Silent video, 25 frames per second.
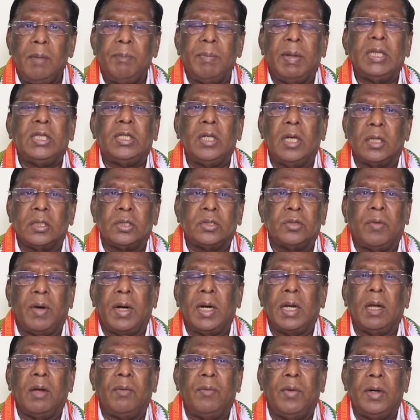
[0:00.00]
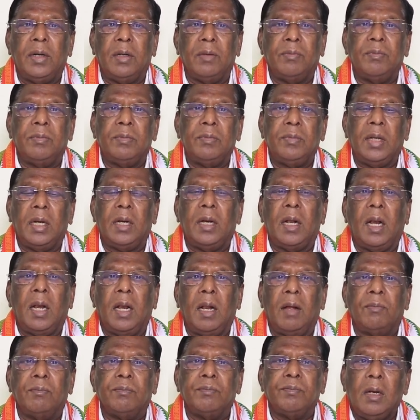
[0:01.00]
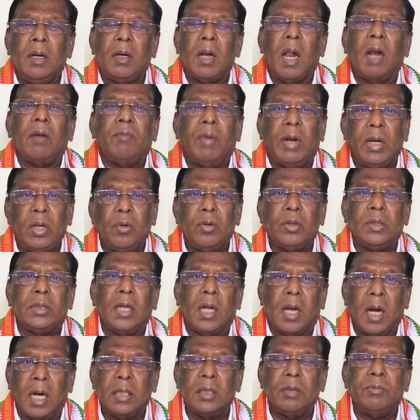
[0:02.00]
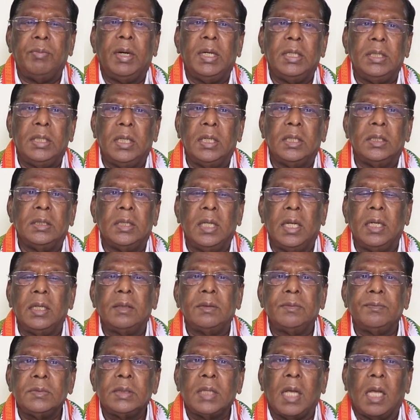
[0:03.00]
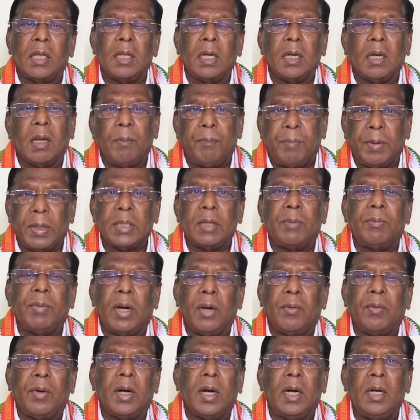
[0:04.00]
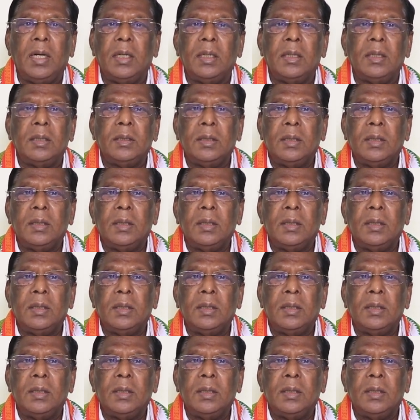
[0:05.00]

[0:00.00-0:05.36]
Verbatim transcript: மத்திய அரசு வழங்க வேண்டும் என்றெல்லாம் நான் வலியுறுத்தி கடிதம் எழுதியிருந்தேன் அதற்கு பிரதமர் அவர்கள்